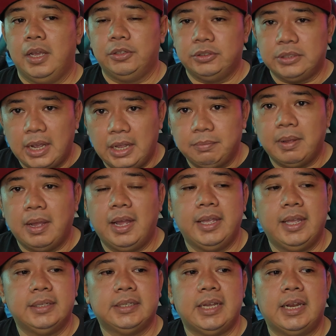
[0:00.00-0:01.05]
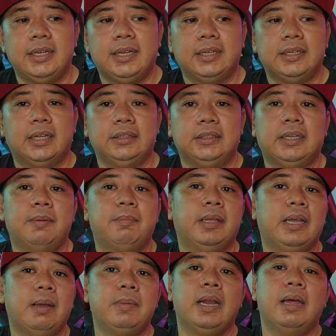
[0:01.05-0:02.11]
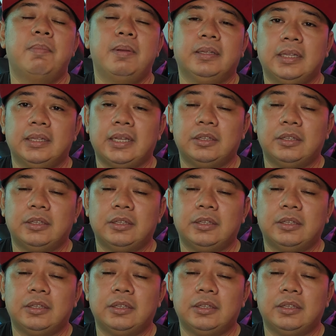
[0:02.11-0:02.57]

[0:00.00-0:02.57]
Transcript: Itu sangat bahaya sekali karena ketika mereka mendapatkan